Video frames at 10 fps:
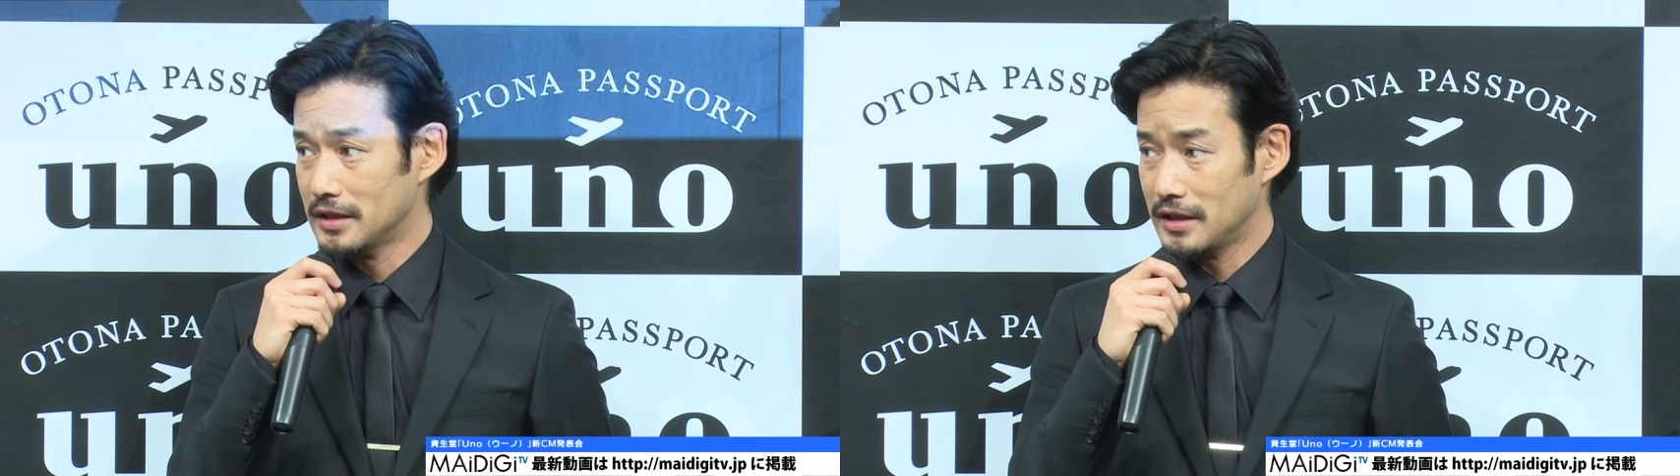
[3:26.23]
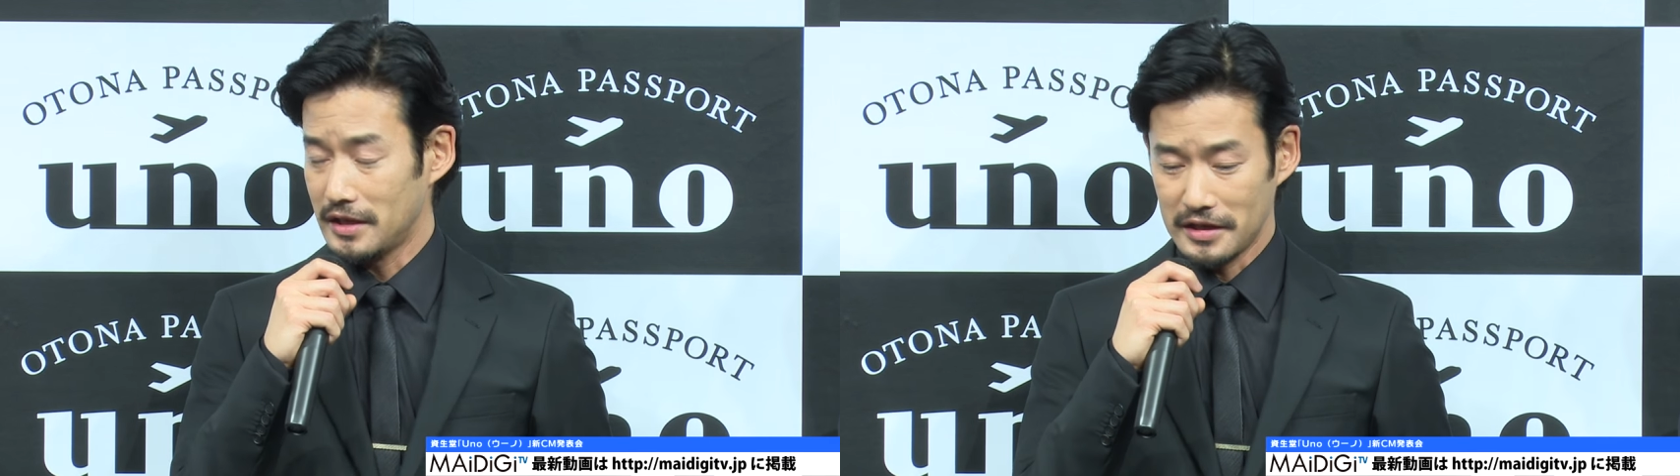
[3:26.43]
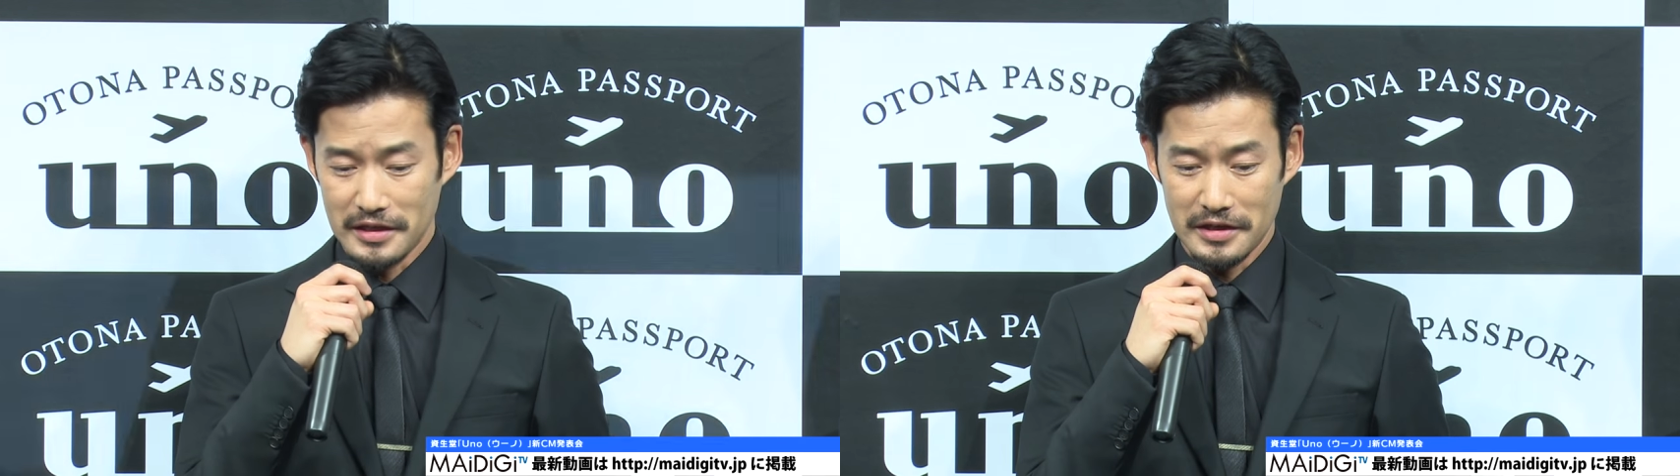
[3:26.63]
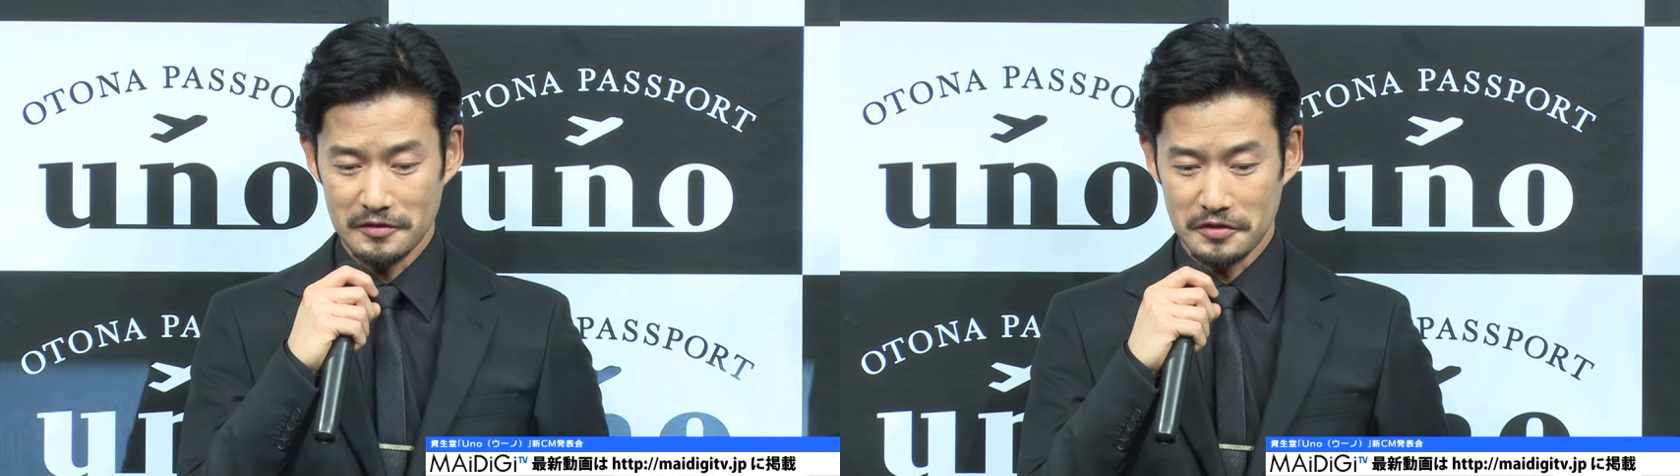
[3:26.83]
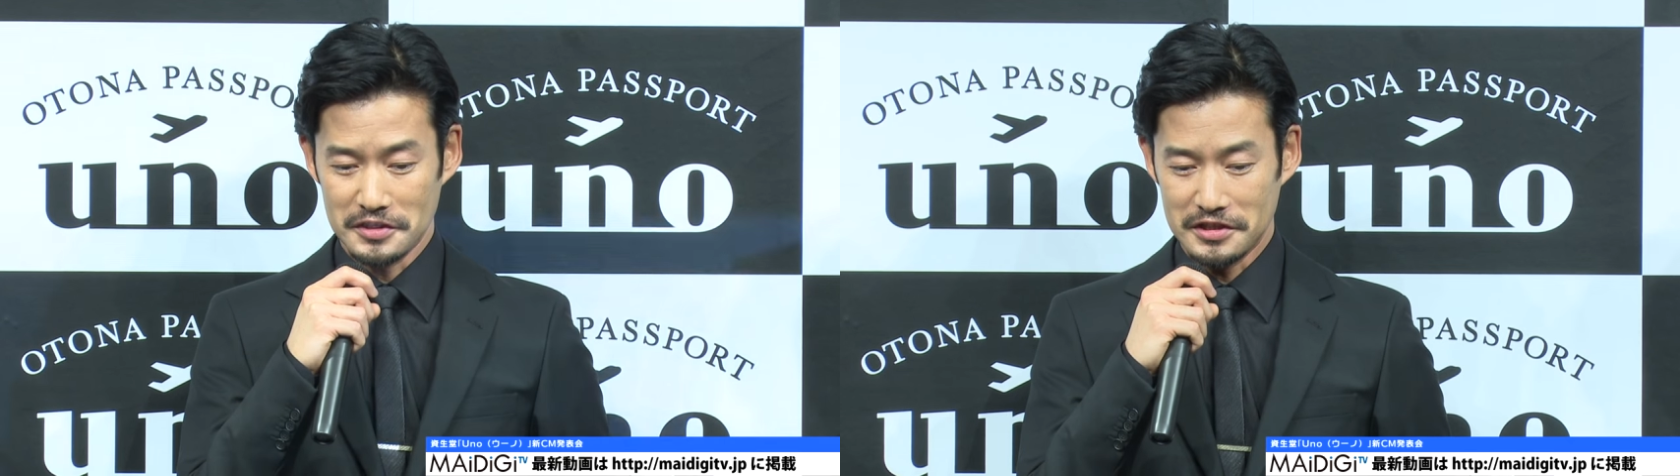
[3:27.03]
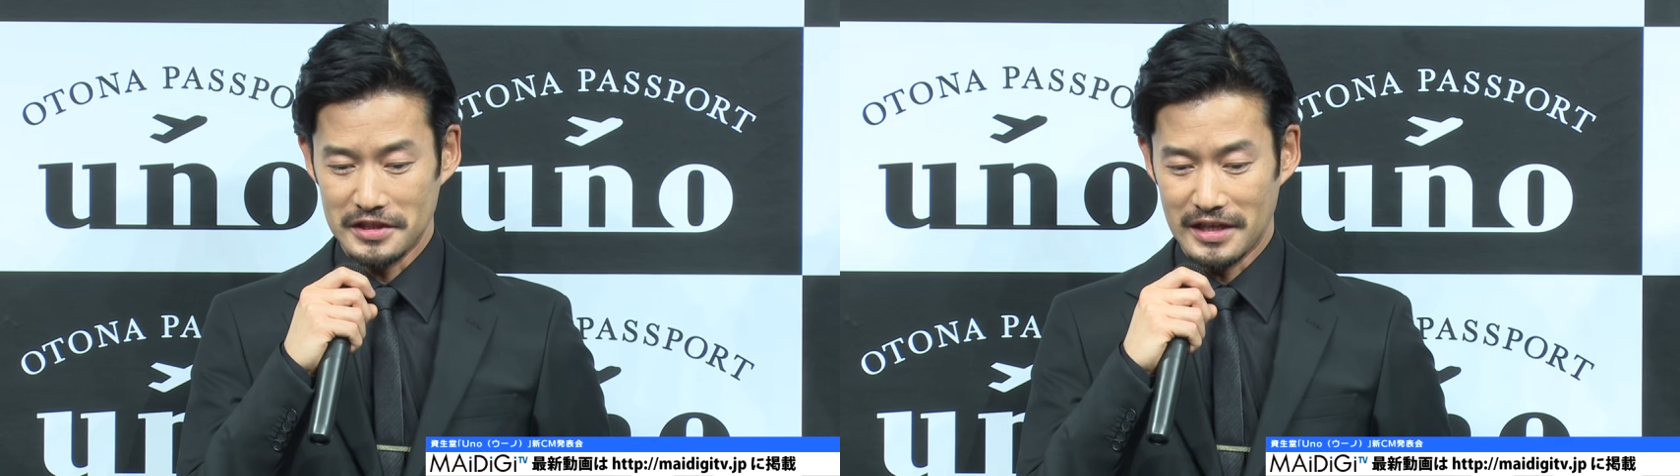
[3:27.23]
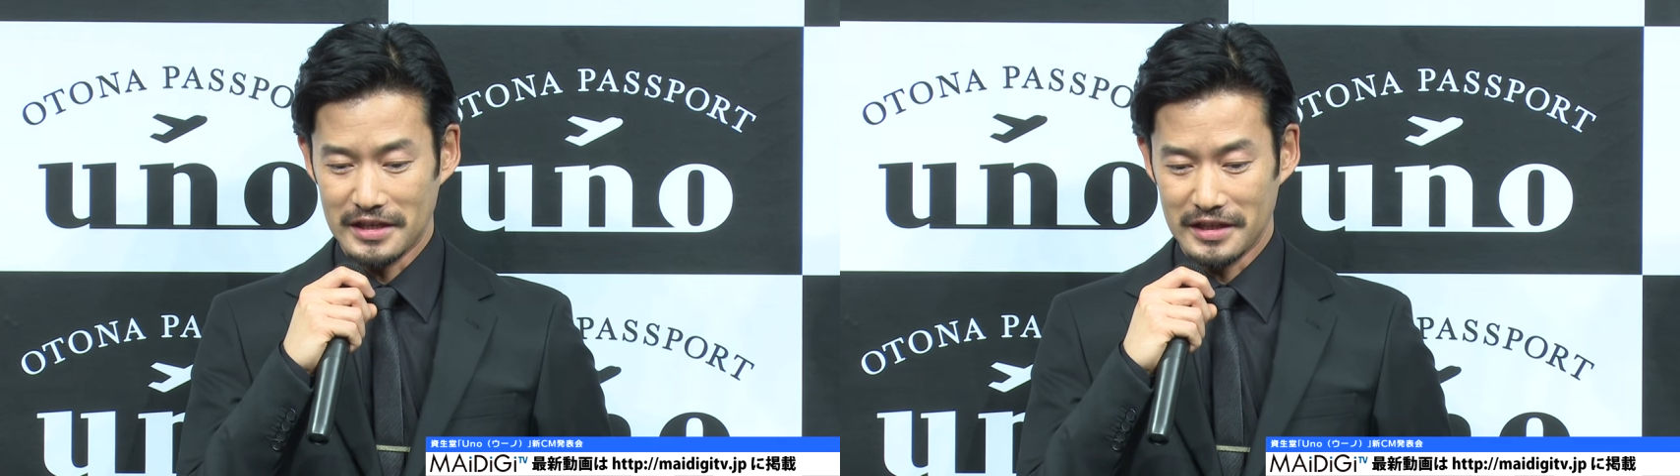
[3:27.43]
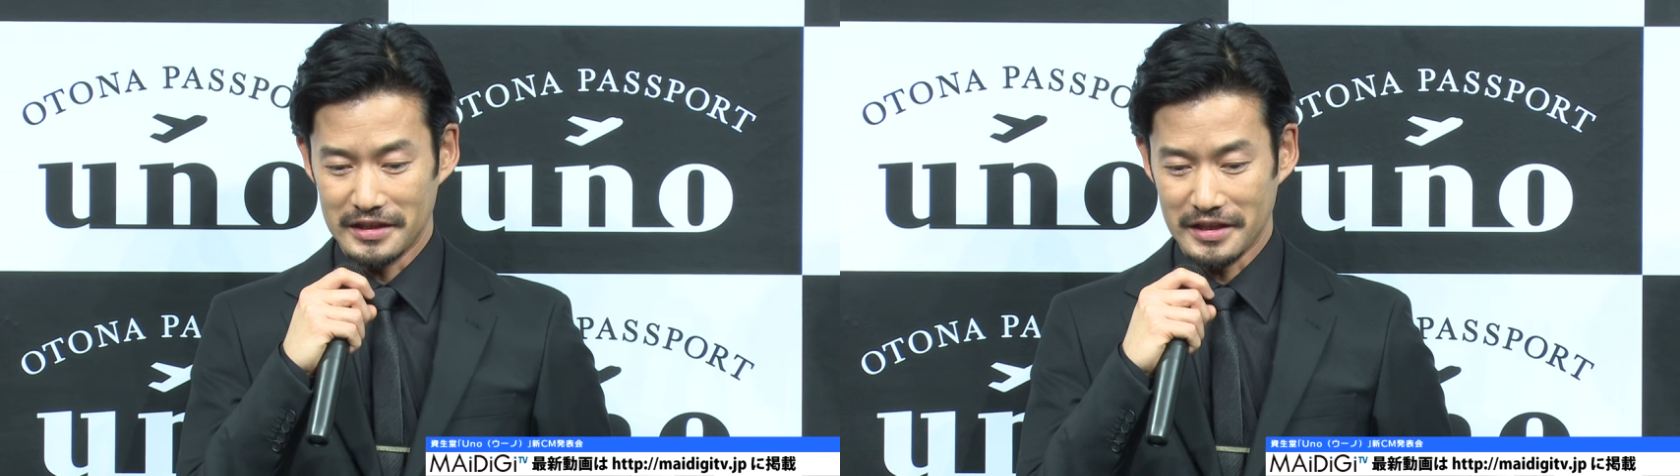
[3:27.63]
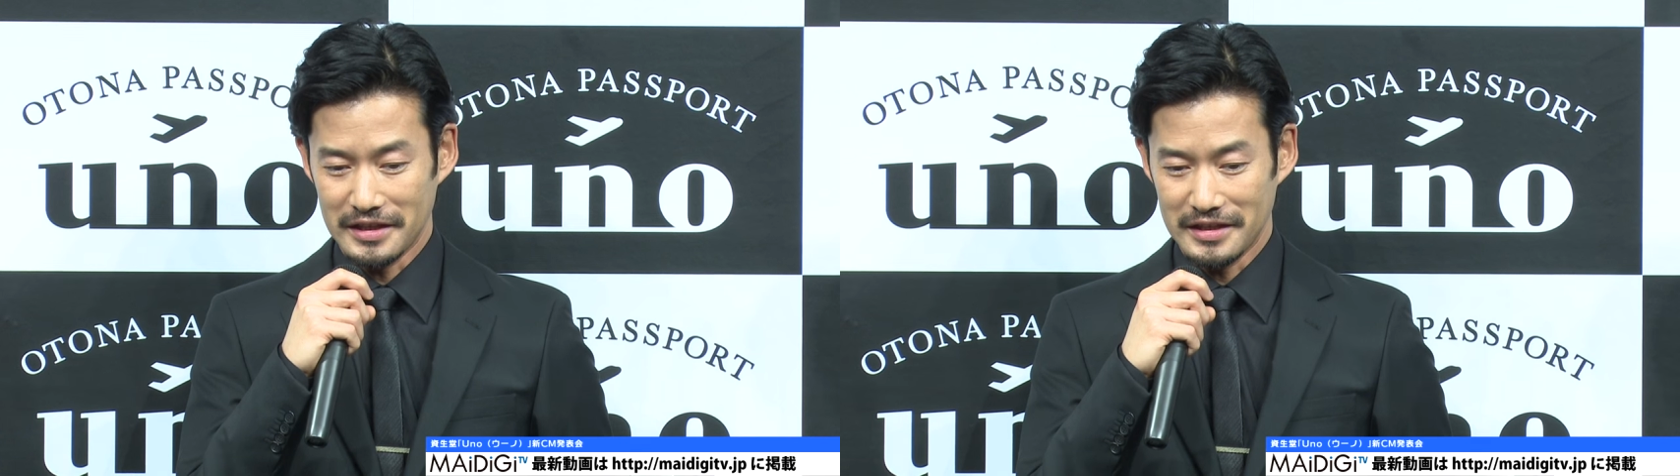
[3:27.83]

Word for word: えー、嬉しいななんて